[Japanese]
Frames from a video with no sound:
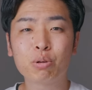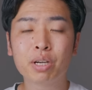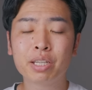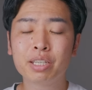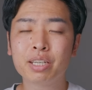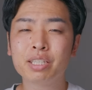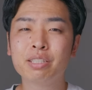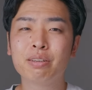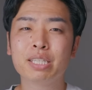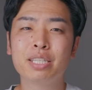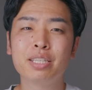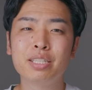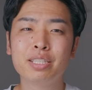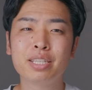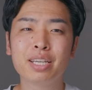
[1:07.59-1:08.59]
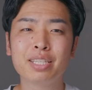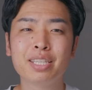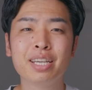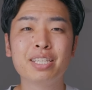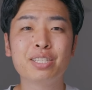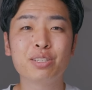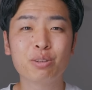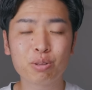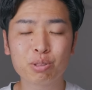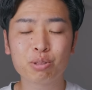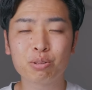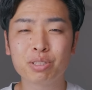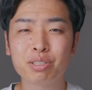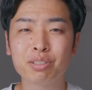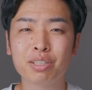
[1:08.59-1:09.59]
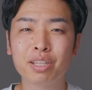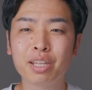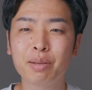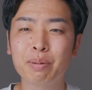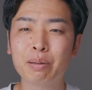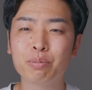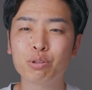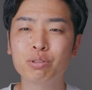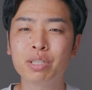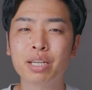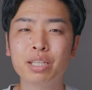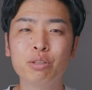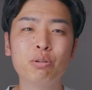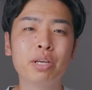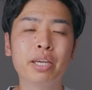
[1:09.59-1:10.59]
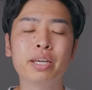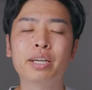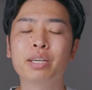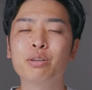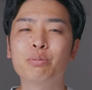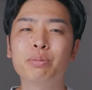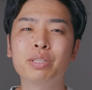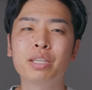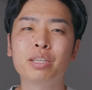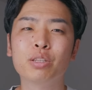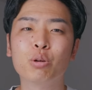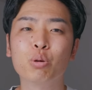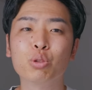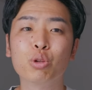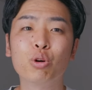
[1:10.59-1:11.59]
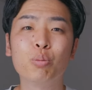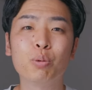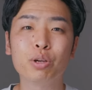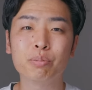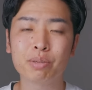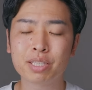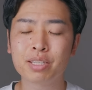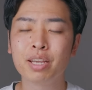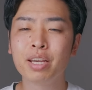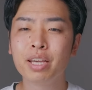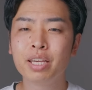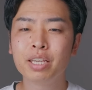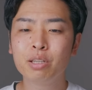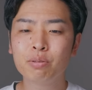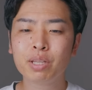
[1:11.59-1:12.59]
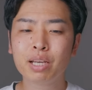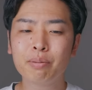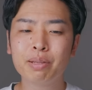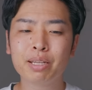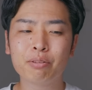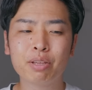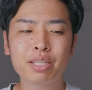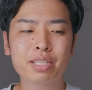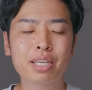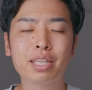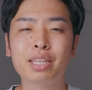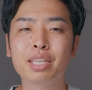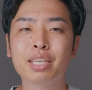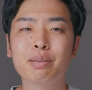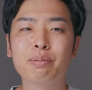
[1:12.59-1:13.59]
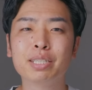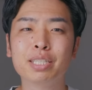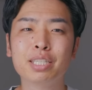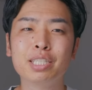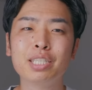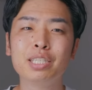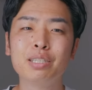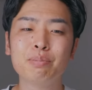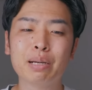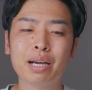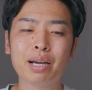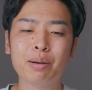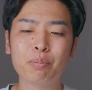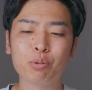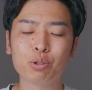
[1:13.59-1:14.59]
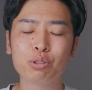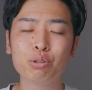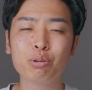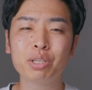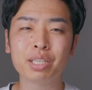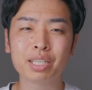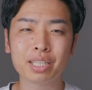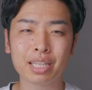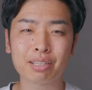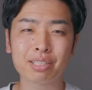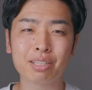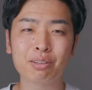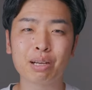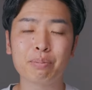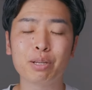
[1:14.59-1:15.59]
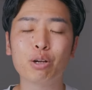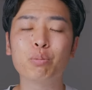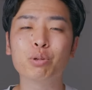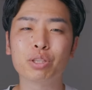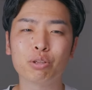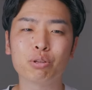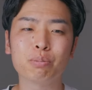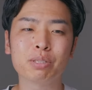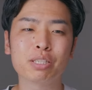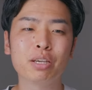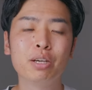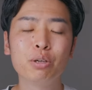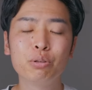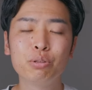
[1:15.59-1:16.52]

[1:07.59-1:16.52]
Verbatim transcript: 今回に関してはセンサーサイズ論争についてね、まあ僕なりの見解を見ていこうと思います。いろんなカメラをね、使ってきましたし、今、ものすごいたくさんのカメラを持っております。